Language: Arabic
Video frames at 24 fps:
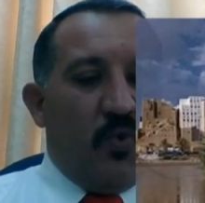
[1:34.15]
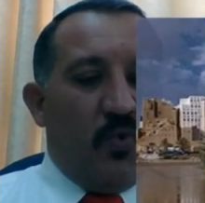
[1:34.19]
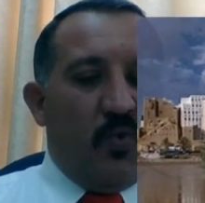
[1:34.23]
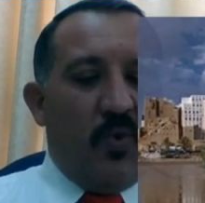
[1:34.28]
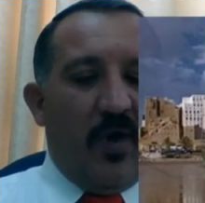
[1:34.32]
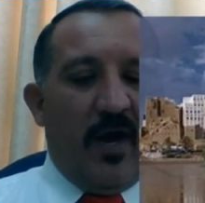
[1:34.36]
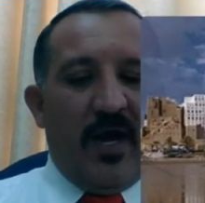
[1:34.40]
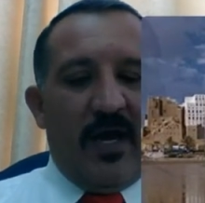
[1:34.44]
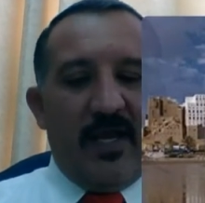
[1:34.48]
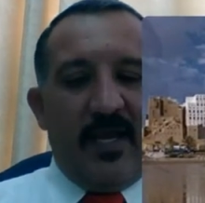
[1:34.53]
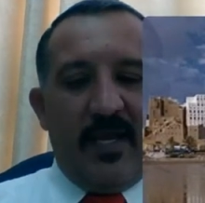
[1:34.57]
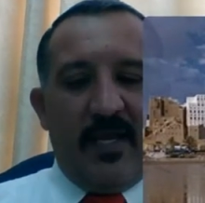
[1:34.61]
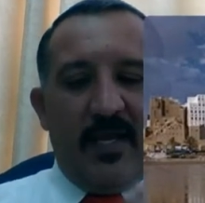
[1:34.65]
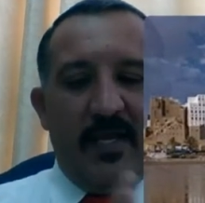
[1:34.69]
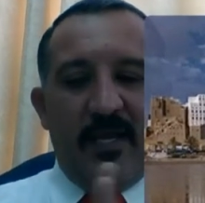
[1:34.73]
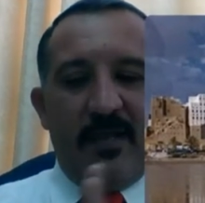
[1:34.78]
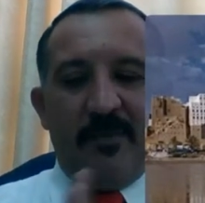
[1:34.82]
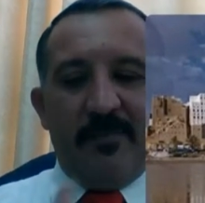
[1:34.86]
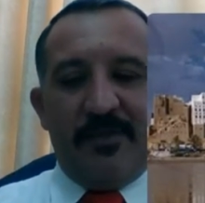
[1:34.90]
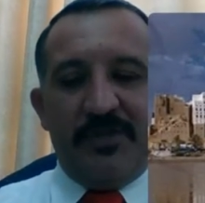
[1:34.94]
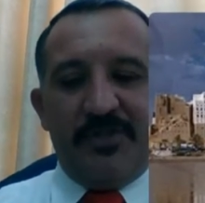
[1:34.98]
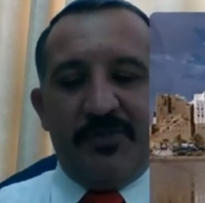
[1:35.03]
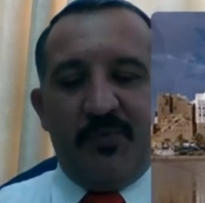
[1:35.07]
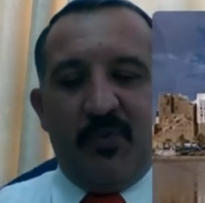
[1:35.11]

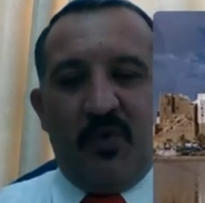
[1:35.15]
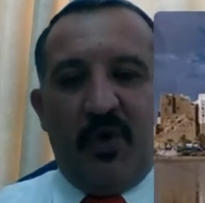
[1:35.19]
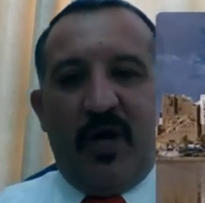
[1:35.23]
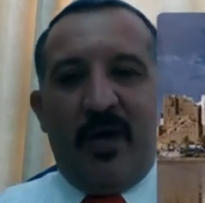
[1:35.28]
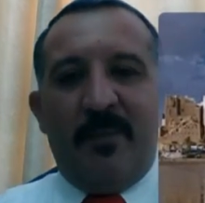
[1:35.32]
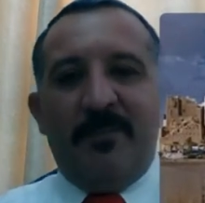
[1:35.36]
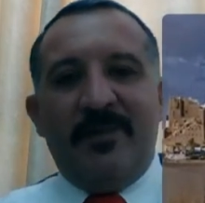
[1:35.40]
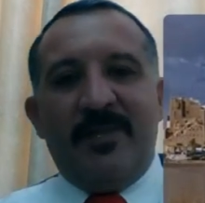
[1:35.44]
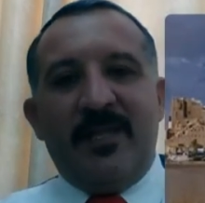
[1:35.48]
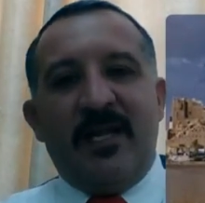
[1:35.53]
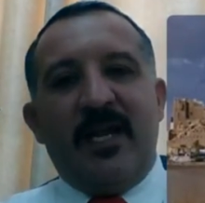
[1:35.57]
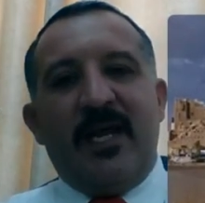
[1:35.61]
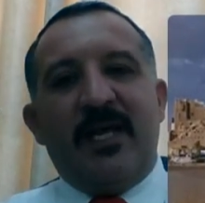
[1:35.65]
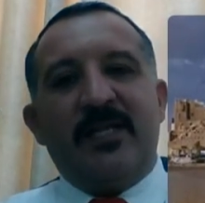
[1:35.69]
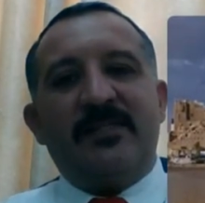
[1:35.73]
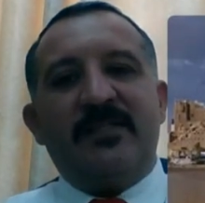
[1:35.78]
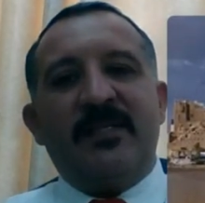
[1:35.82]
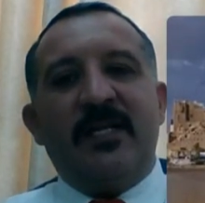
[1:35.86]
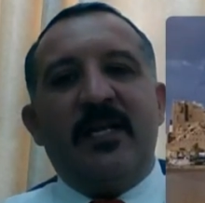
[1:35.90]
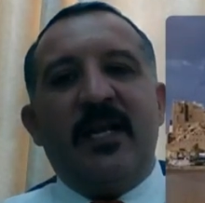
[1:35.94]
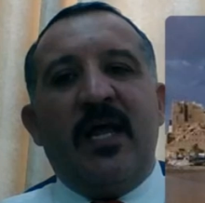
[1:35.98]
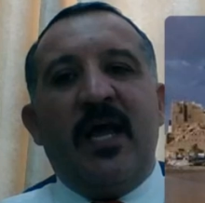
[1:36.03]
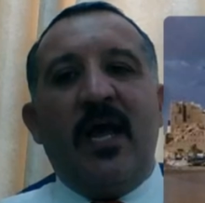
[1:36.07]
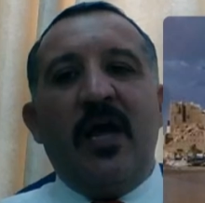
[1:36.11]
وعليه مجموعة من
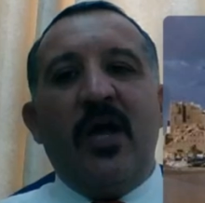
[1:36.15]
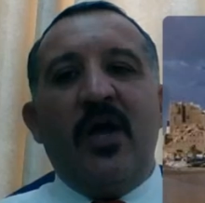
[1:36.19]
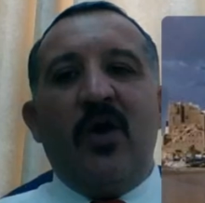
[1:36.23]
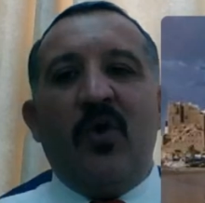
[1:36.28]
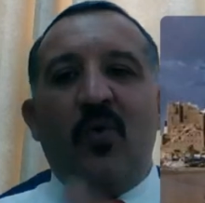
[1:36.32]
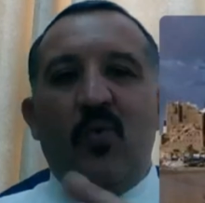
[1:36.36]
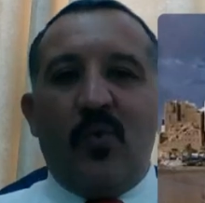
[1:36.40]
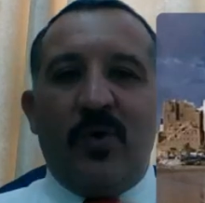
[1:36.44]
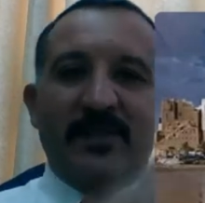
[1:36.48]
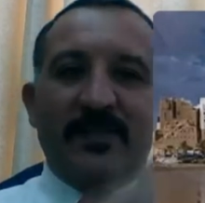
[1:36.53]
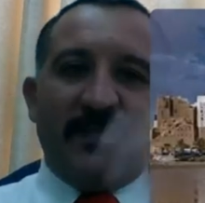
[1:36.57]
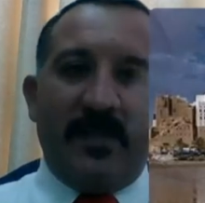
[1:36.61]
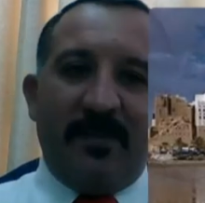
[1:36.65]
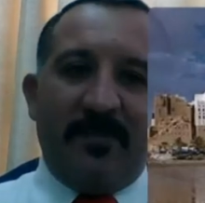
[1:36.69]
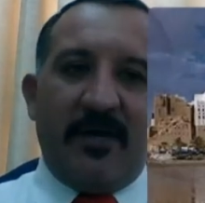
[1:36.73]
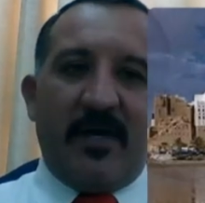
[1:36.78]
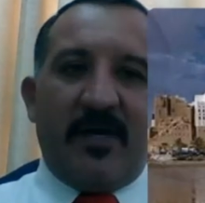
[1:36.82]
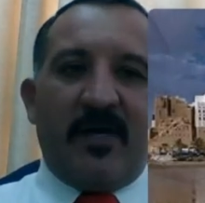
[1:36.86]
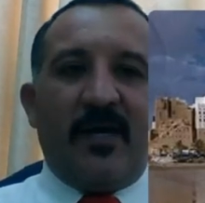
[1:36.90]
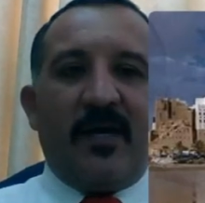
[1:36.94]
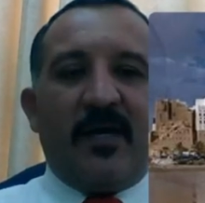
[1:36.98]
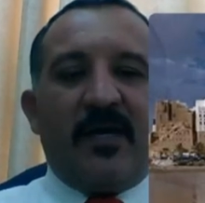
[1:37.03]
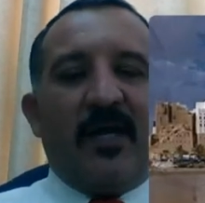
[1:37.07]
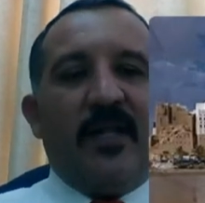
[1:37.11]
الأسئلة
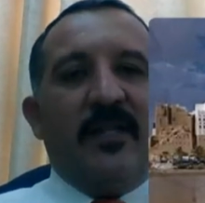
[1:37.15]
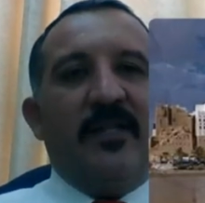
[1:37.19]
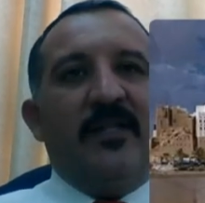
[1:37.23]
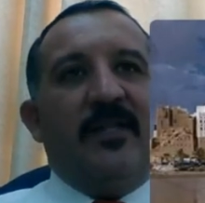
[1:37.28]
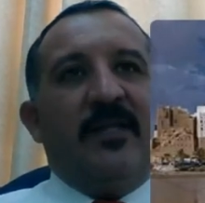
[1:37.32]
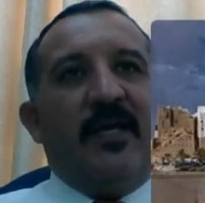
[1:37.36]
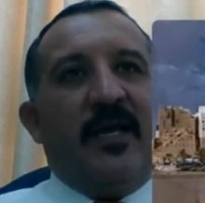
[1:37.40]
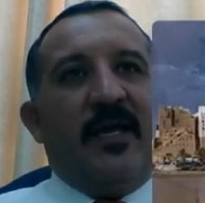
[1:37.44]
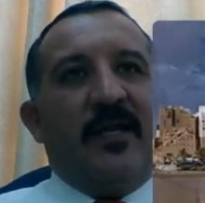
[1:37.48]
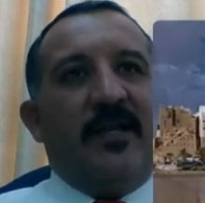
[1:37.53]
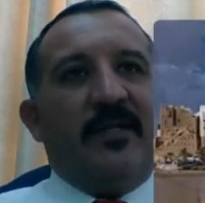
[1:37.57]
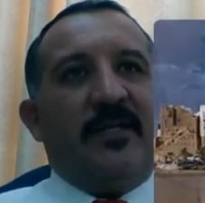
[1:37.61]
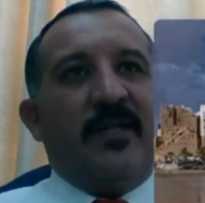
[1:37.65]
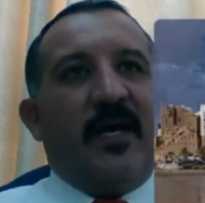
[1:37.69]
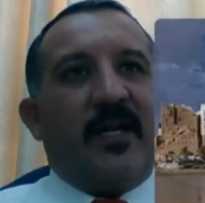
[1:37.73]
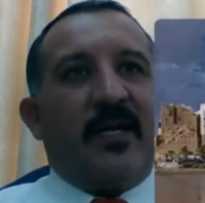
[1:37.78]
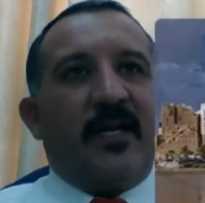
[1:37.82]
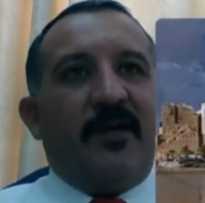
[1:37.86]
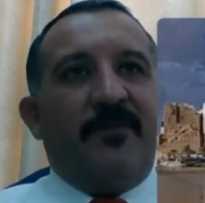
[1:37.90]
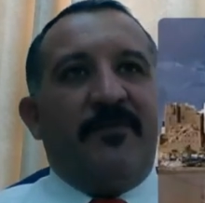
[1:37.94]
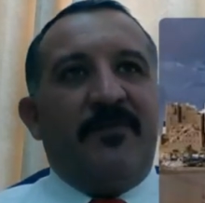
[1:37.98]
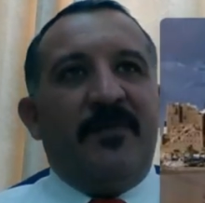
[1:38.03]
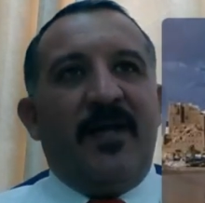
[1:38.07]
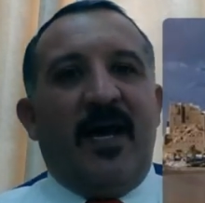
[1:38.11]
وسبق قد يعني
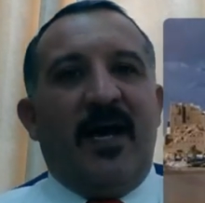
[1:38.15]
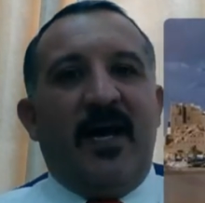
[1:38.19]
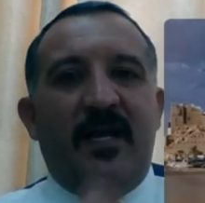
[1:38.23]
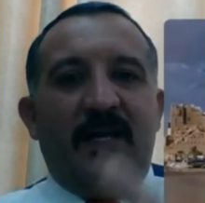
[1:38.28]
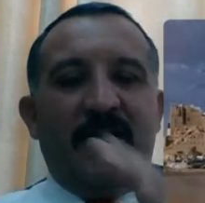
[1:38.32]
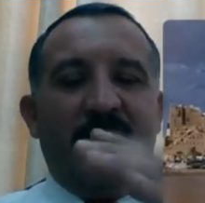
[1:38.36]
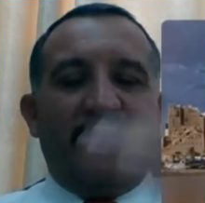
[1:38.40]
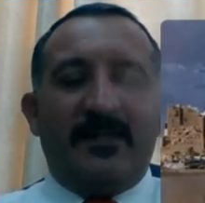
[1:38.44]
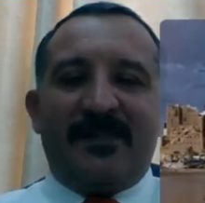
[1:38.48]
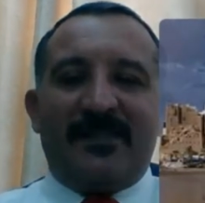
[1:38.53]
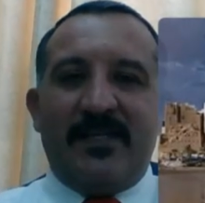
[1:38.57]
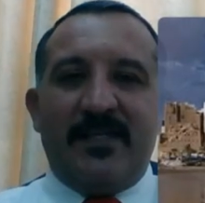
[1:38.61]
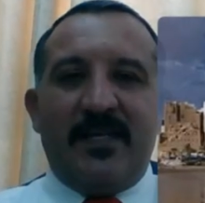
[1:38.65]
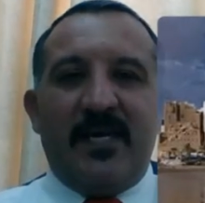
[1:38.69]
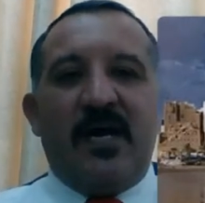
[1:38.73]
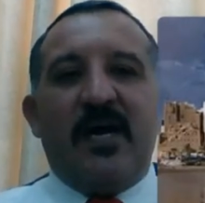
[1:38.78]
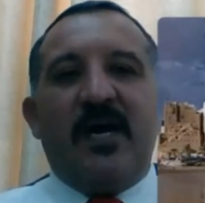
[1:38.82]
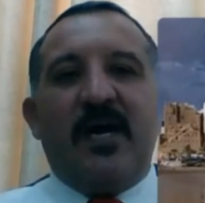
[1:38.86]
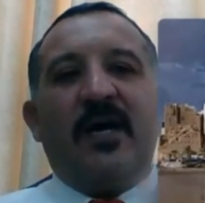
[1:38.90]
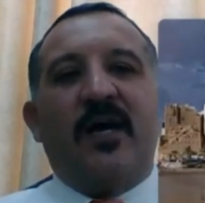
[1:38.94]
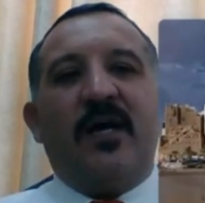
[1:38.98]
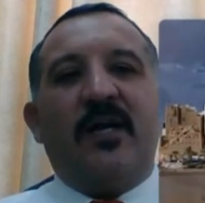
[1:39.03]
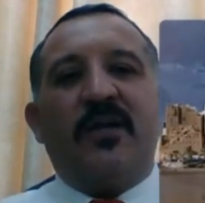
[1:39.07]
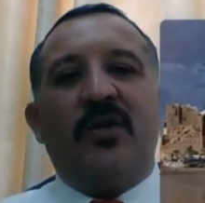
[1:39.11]
تعرفنا على نص
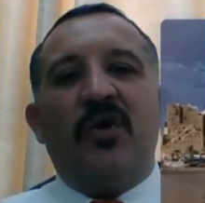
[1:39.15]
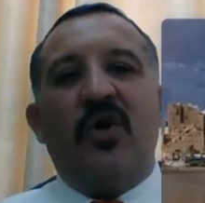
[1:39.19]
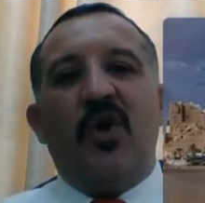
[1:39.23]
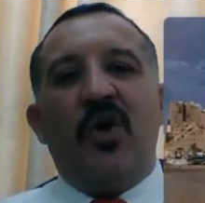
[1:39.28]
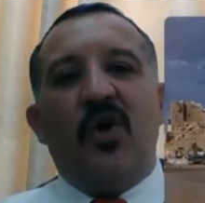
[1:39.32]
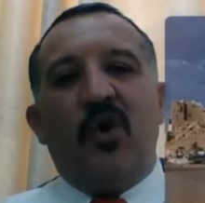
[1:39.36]
آخر